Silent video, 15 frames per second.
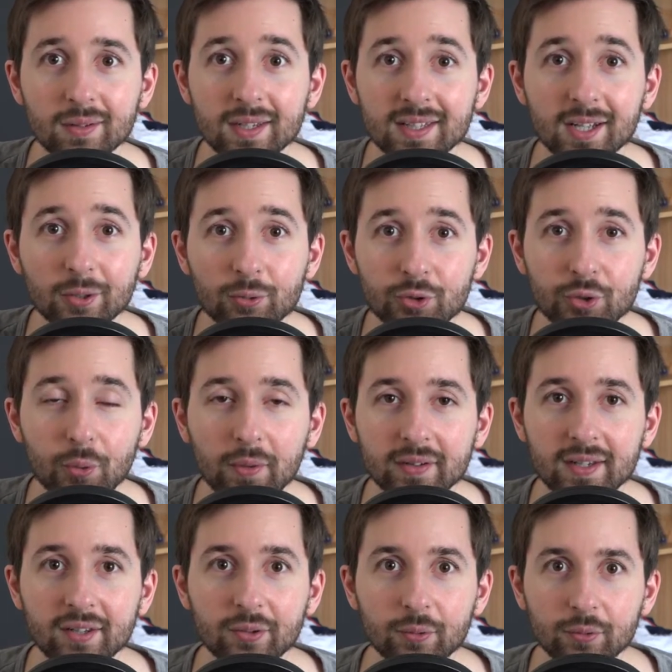cartouches
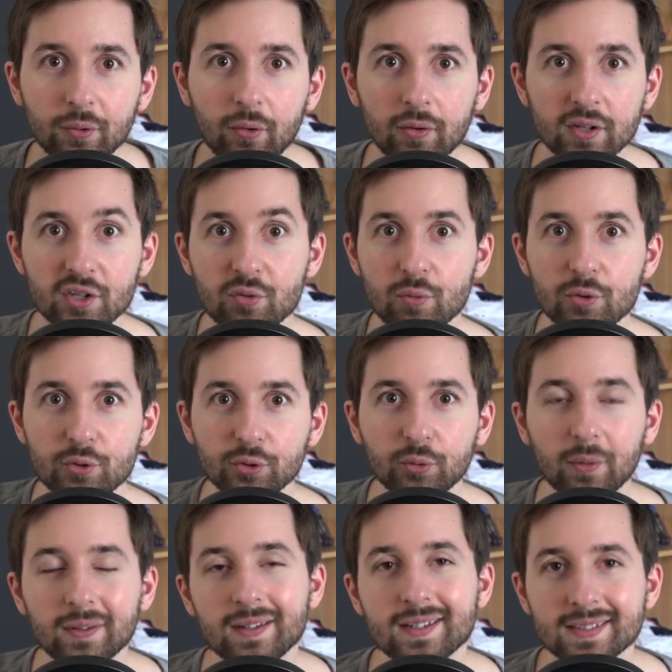3DS dedans et jouer au jeu
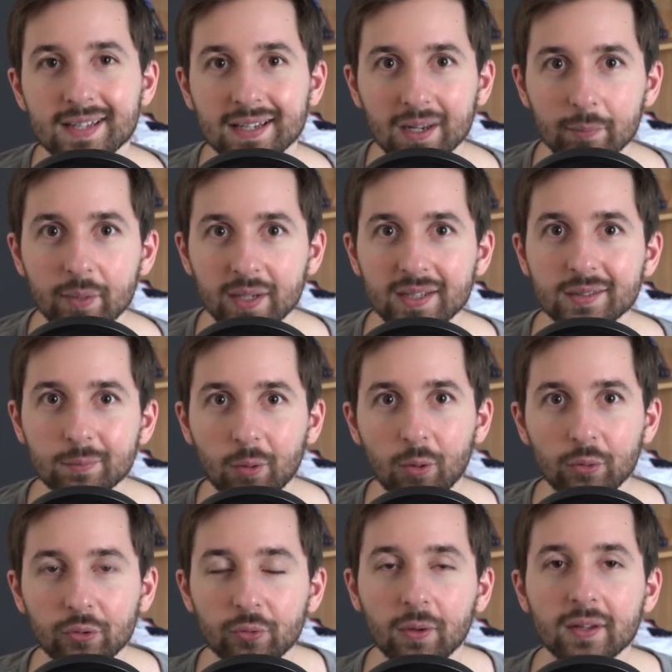3DS avec la manette
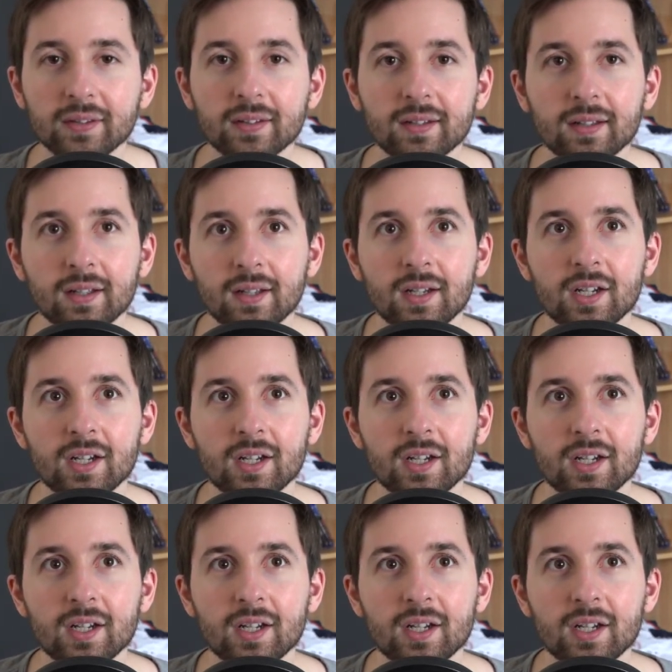pro sur la télé.